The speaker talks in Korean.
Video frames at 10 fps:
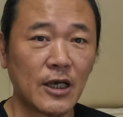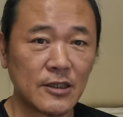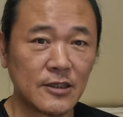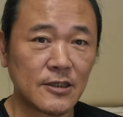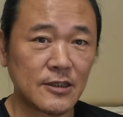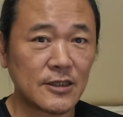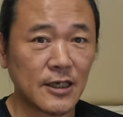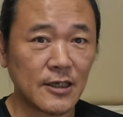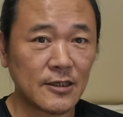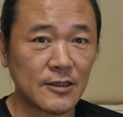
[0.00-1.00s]
하는
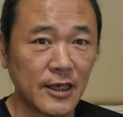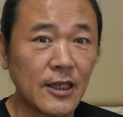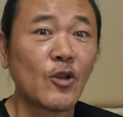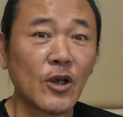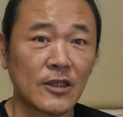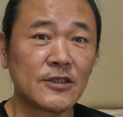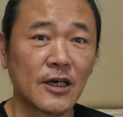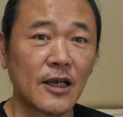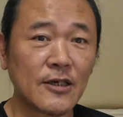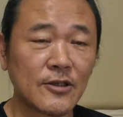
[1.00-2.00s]
이제 그 캐릭터가
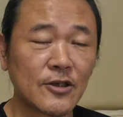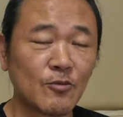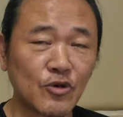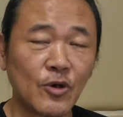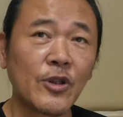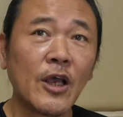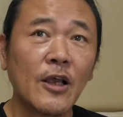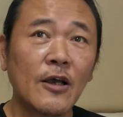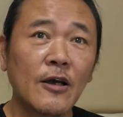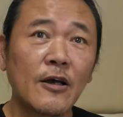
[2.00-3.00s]
등장을 하거든요. 물론
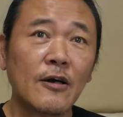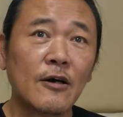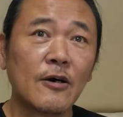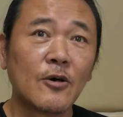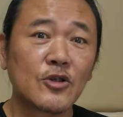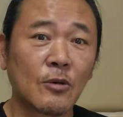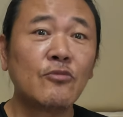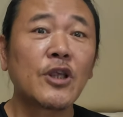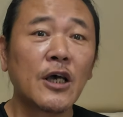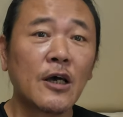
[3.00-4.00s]
어,
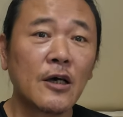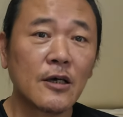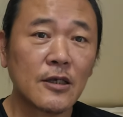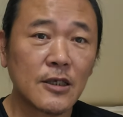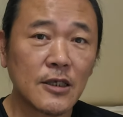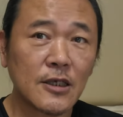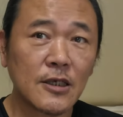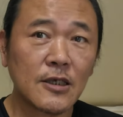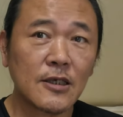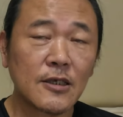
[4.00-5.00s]
전부 다
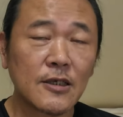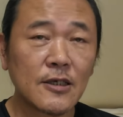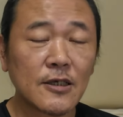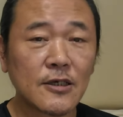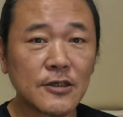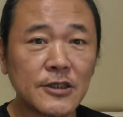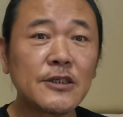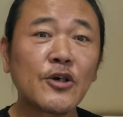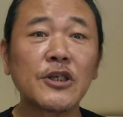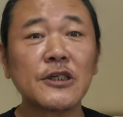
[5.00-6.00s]
이 그
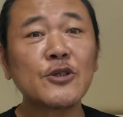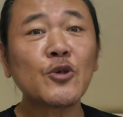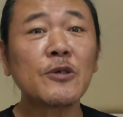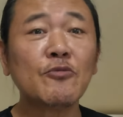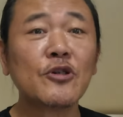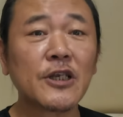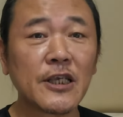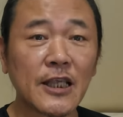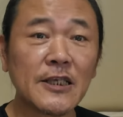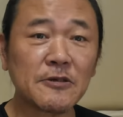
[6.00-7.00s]
시절의 실존 인물들이긴